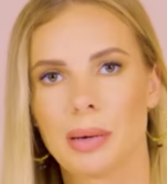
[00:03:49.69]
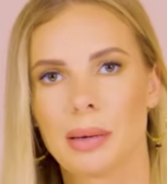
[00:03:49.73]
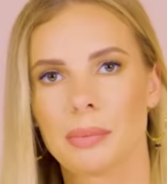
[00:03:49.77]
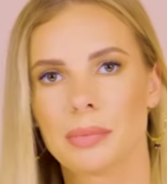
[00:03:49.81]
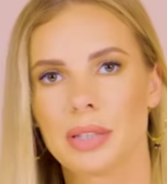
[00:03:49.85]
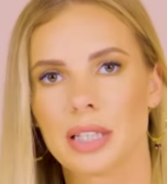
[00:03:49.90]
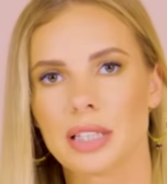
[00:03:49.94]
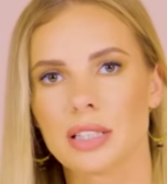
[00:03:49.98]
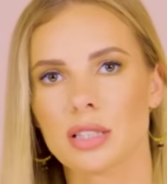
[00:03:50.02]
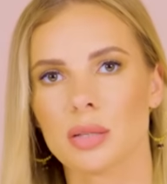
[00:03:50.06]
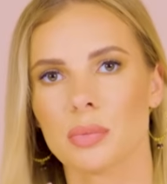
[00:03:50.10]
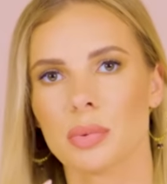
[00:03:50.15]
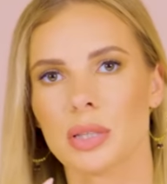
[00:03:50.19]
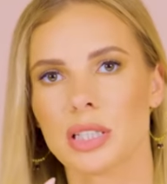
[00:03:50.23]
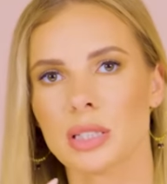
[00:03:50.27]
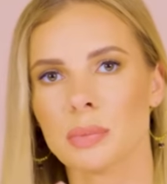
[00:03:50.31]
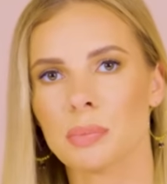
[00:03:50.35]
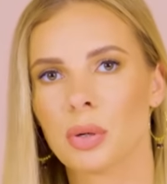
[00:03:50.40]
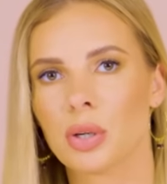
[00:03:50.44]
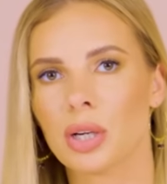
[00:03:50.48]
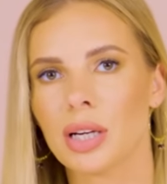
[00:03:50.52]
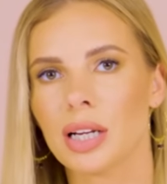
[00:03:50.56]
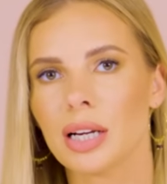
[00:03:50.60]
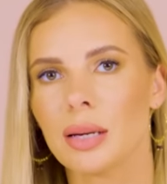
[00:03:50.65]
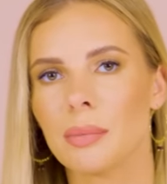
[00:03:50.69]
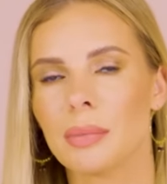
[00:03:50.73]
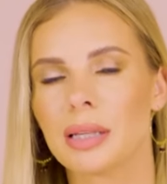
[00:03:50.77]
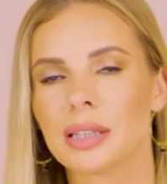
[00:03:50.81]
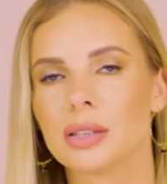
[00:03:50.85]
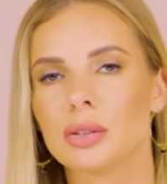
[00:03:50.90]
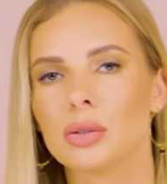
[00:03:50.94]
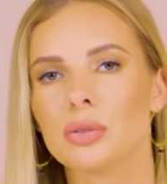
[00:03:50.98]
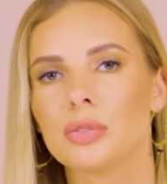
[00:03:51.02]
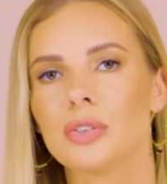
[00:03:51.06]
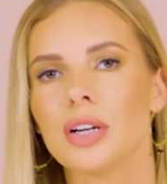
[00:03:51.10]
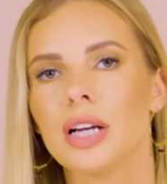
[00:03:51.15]
mam na sobie sporo
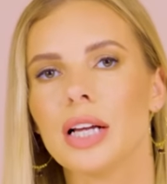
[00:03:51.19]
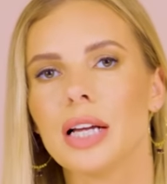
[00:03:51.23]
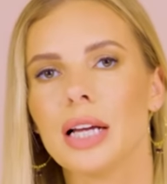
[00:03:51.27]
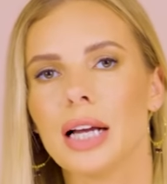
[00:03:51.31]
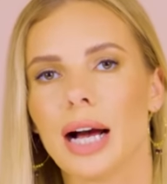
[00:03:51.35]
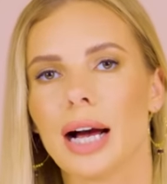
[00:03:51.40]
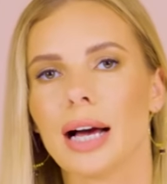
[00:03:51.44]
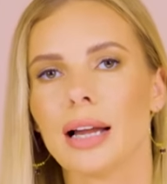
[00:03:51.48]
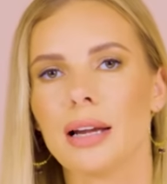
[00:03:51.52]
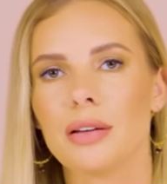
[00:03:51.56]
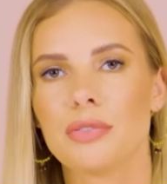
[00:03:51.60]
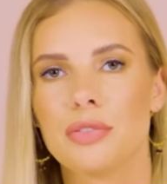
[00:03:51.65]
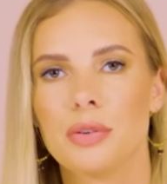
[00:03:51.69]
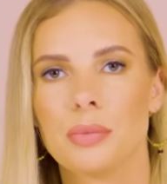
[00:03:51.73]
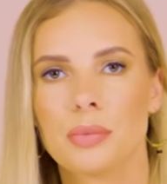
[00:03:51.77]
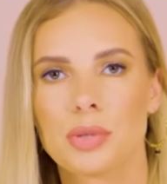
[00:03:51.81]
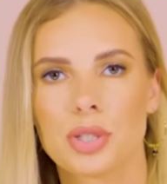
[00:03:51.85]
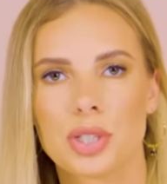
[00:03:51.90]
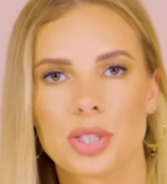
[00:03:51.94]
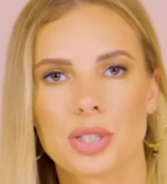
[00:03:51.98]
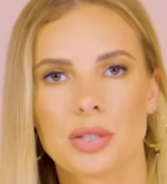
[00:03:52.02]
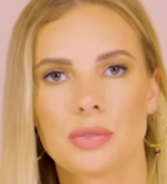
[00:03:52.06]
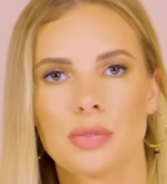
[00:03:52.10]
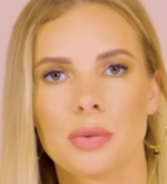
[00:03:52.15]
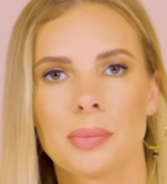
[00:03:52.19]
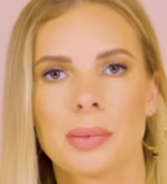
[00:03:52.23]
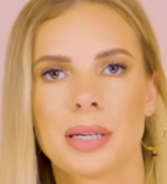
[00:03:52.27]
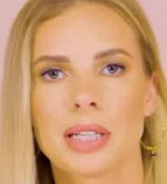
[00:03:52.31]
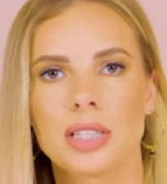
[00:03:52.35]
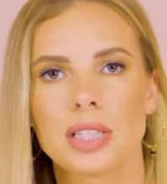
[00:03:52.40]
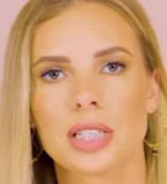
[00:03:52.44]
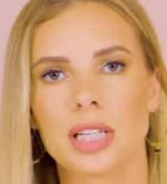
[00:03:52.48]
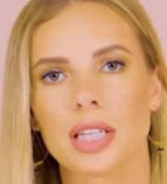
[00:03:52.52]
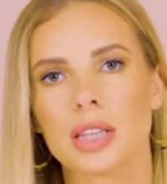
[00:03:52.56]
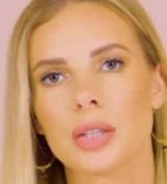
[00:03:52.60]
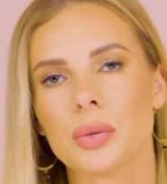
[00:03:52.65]
elementów, ale Wy możecie
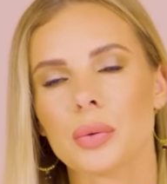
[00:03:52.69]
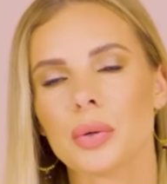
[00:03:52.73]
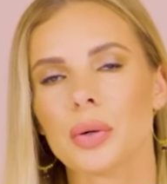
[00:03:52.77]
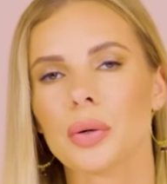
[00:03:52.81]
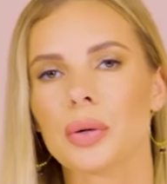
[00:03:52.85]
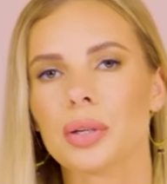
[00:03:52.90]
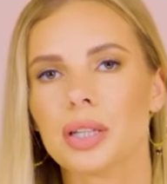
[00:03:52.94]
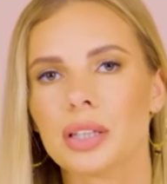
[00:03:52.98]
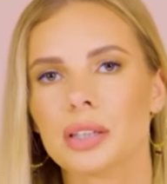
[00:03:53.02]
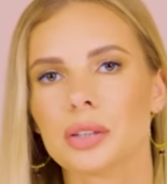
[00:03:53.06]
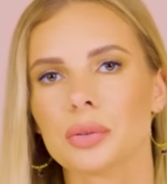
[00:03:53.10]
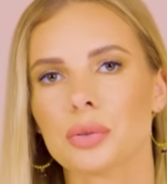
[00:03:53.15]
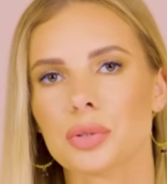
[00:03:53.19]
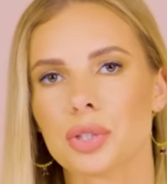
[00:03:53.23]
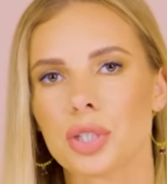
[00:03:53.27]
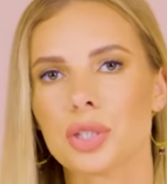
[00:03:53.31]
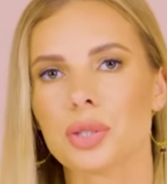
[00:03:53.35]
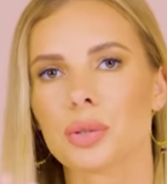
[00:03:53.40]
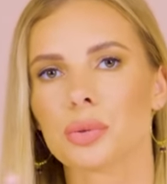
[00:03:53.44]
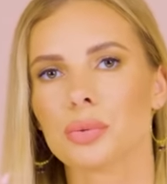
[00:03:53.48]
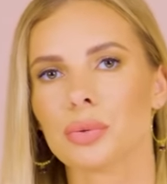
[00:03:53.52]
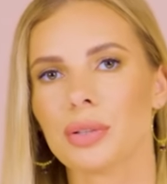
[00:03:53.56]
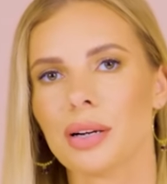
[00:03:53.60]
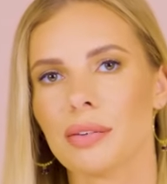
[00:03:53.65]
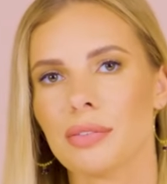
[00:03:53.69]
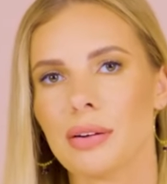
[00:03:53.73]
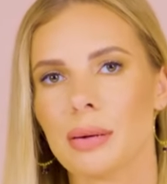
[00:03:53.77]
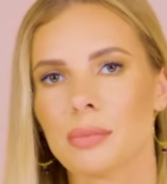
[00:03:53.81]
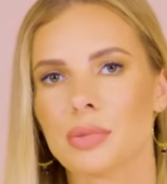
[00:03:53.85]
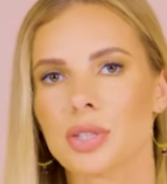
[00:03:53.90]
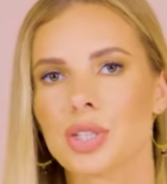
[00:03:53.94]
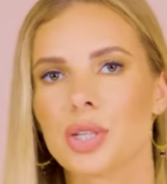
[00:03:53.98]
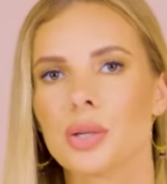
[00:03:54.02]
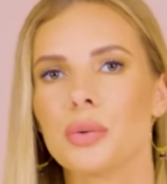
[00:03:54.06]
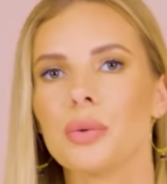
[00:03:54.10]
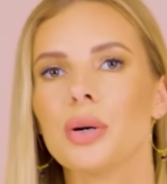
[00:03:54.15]
wybrać jedną konkretną rzecz, która Wam
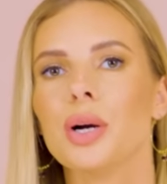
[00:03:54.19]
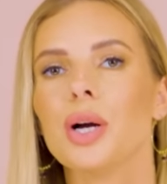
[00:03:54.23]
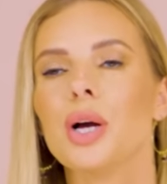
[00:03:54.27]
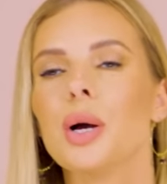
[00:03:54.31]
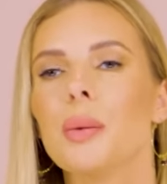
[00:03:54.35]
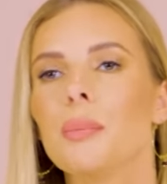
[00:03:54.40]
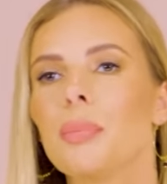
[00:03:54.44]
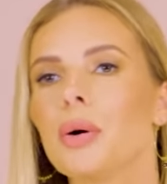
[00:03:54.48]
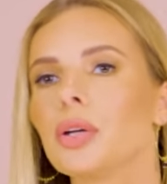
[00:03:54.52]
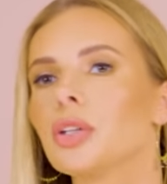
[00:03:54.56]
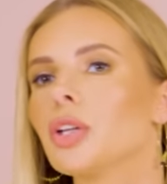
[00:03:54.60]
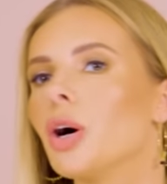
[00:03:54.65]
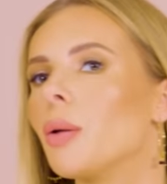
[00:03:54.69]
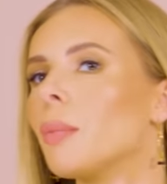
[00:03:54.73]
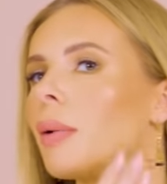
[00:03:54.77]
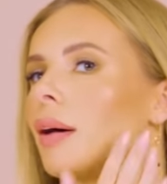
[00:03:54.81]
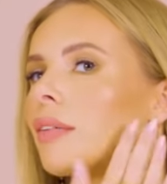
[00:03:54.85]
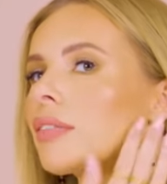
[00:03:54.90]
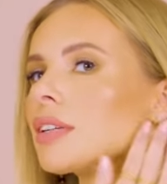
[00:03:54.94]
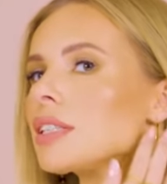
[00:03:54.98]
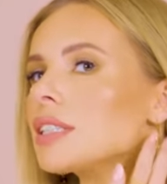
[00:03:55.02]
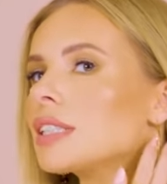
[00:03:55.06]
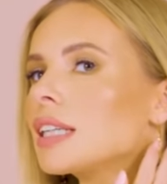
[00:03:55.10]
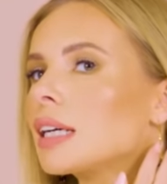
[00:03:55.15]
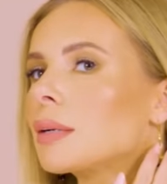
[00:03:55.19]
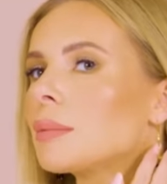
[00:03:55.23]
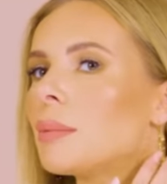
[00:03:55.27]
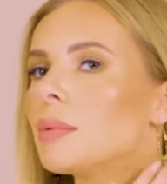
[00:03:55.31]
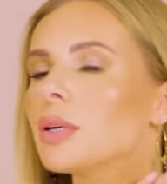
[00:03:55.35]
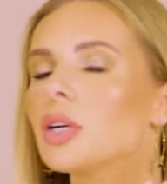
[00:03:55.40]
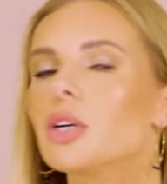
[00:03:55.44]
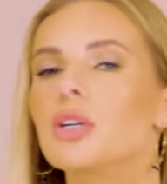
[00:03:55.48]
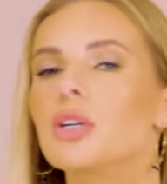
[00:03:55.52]
się podoba. Więc tak, mamy